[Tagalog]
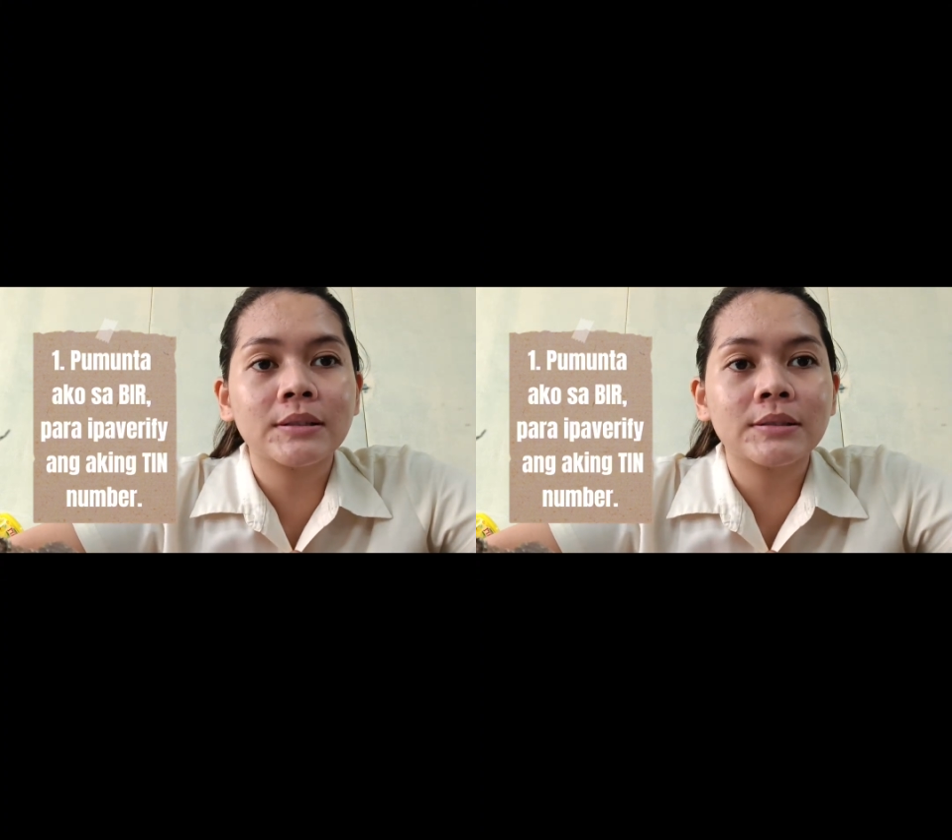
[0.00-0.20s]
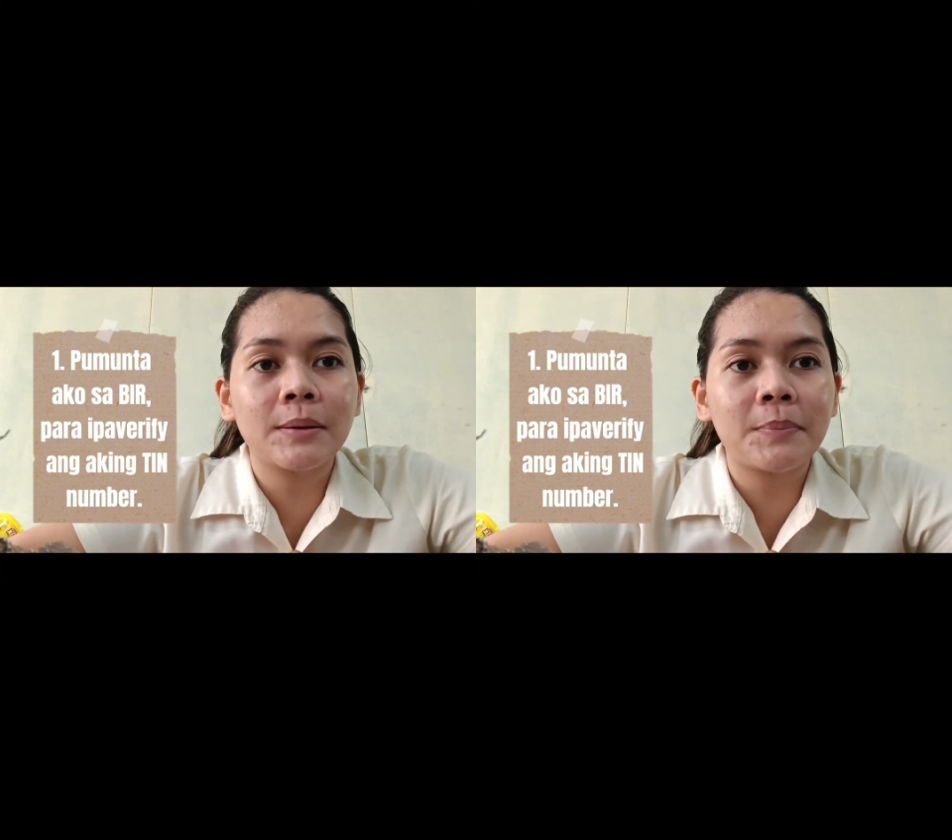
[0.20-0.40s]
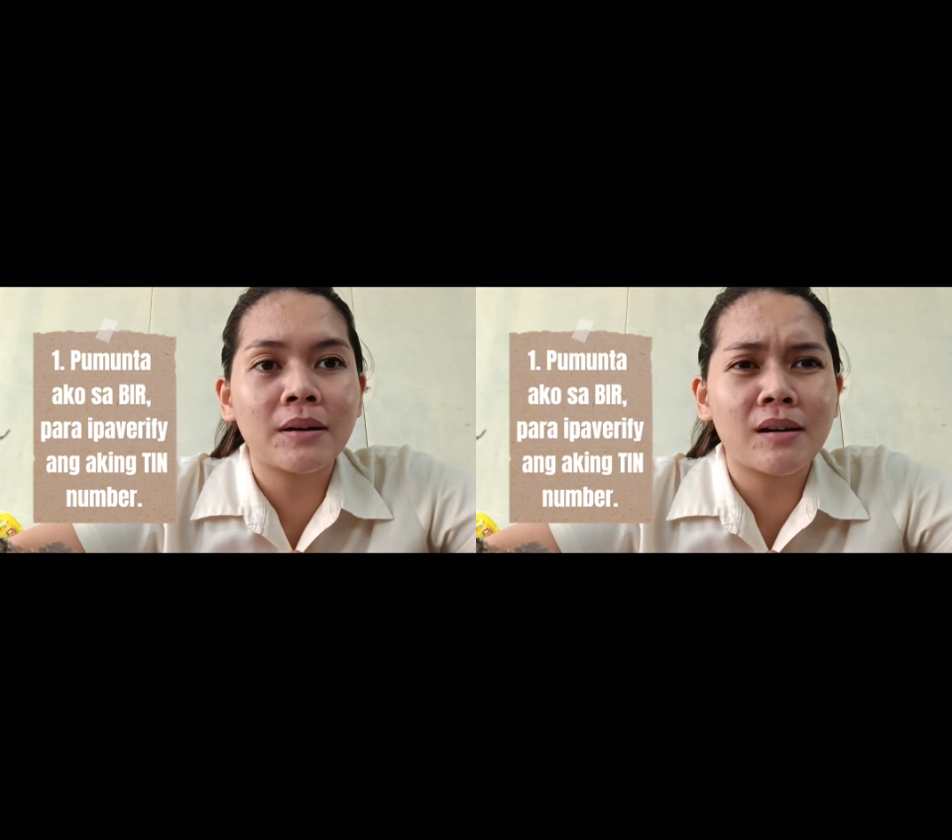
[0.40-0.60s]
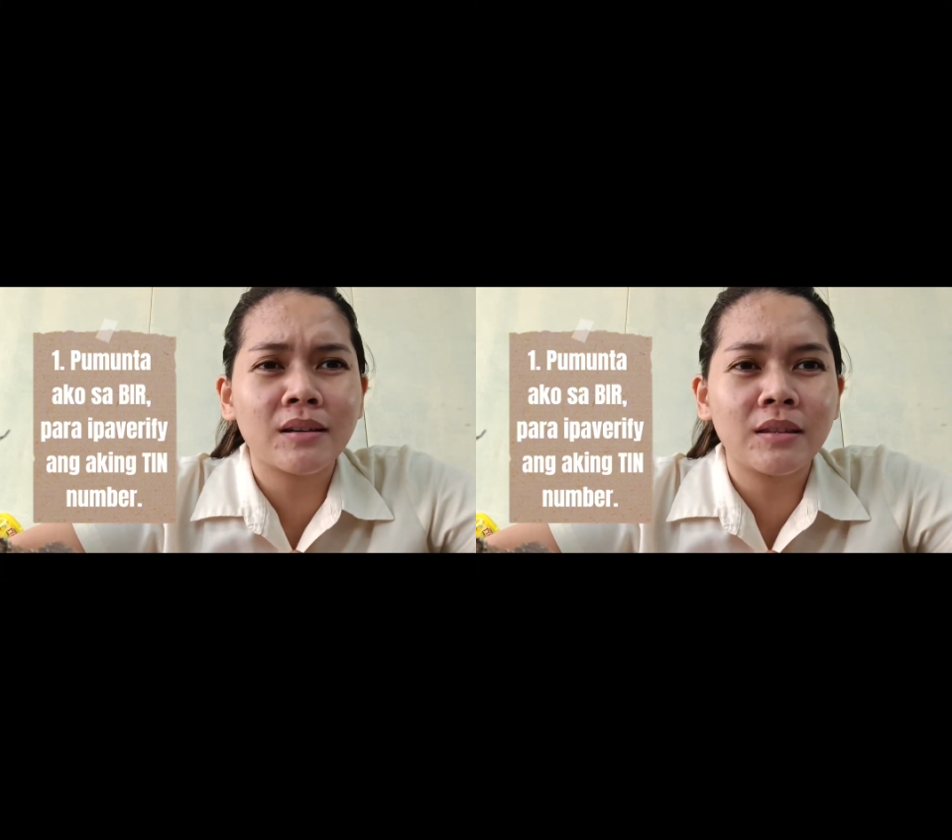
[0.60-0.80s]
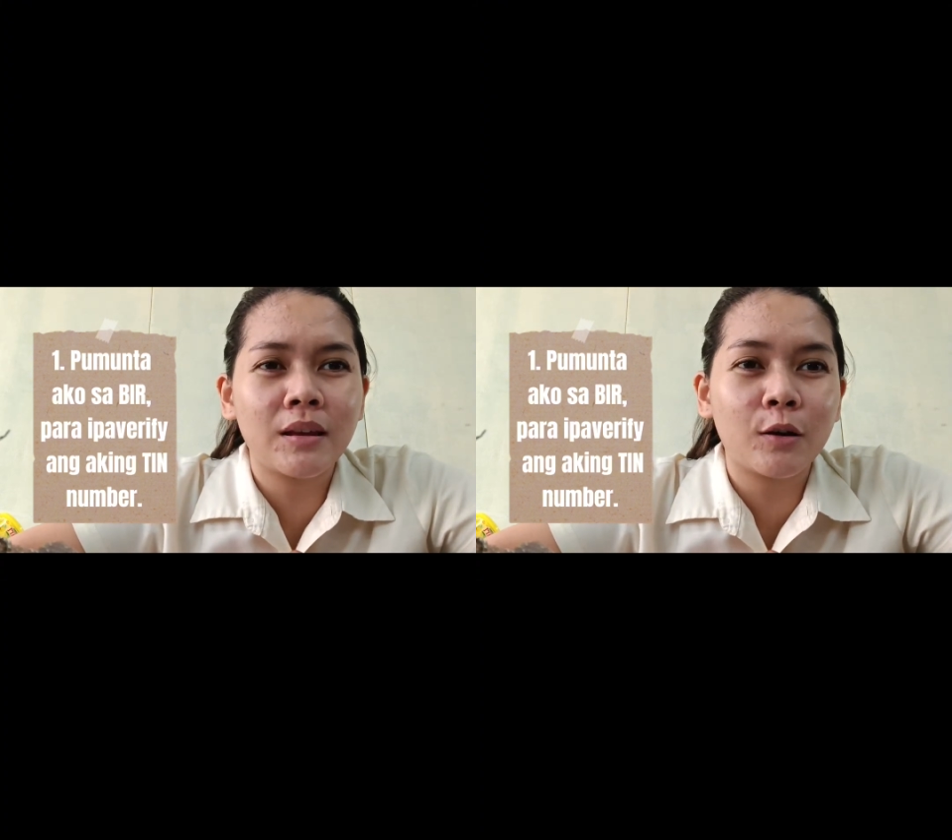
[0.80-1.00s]
Kasi parang
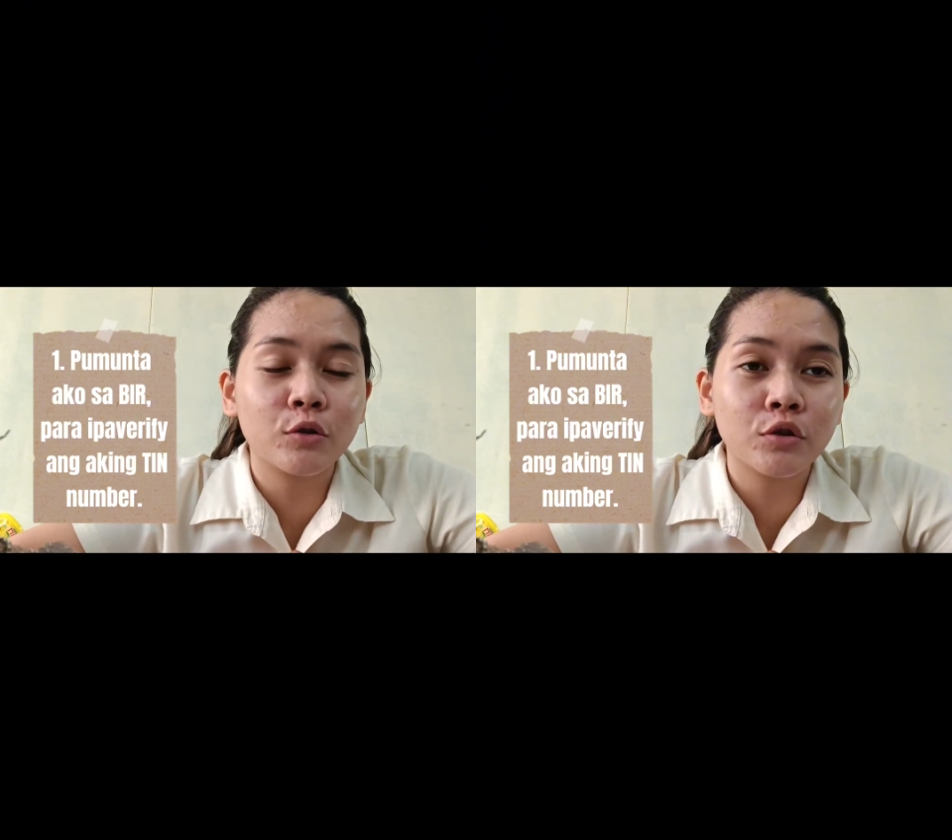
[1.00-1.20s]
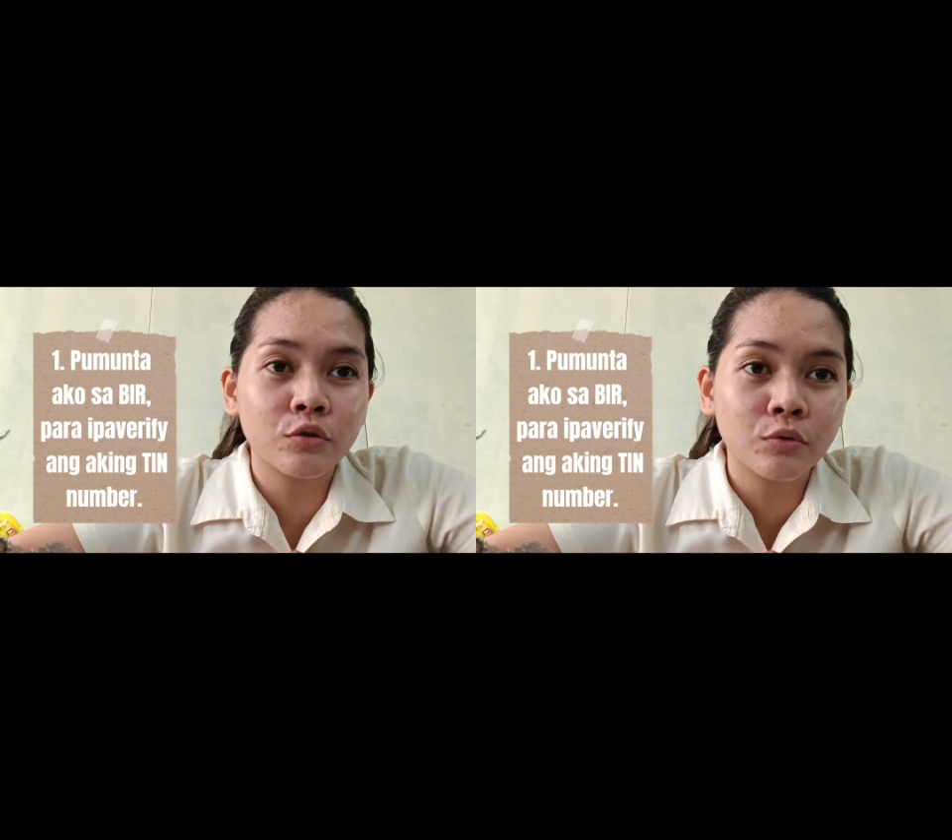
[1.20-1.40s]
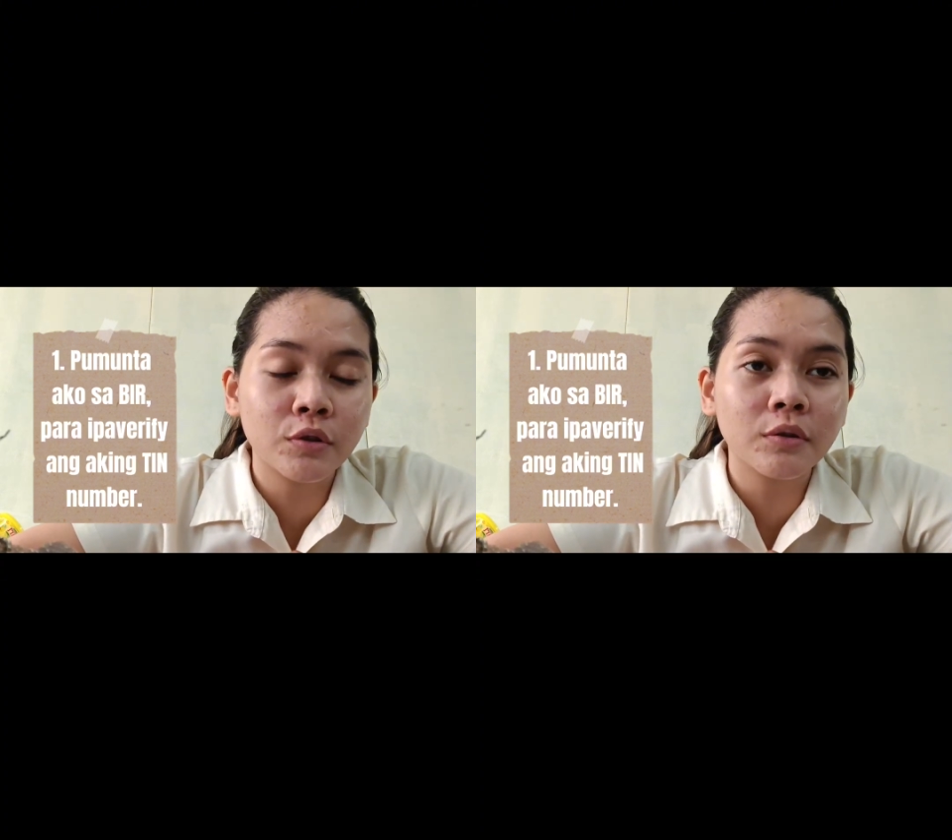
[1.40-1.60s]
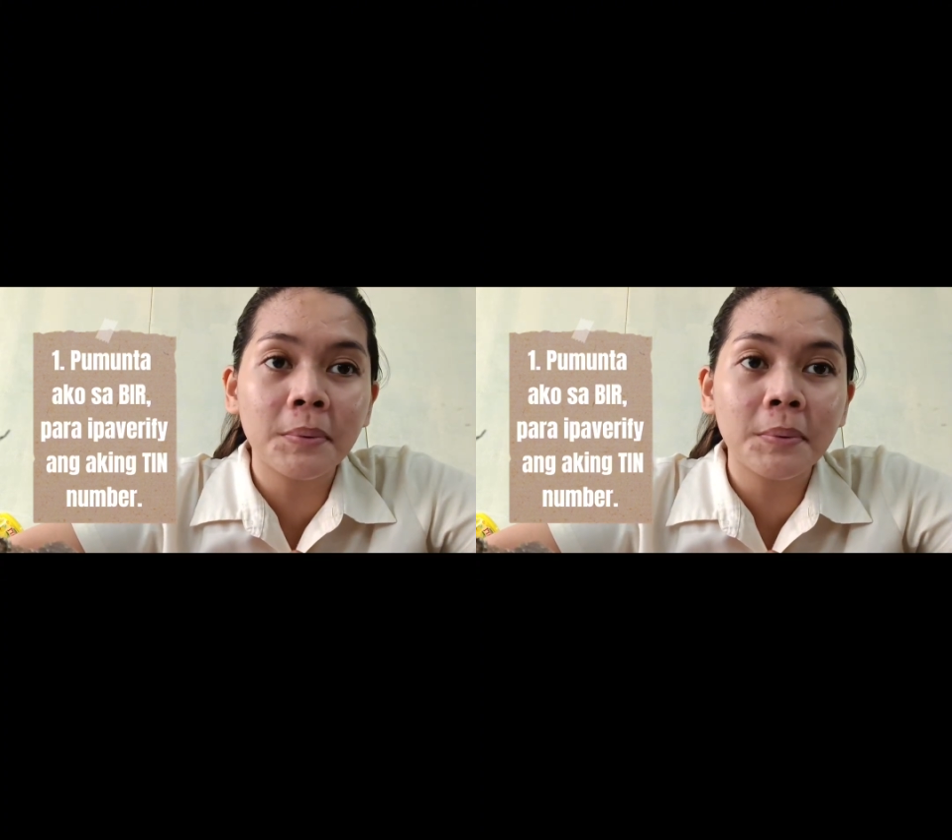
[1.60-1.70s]
hindi ako sure.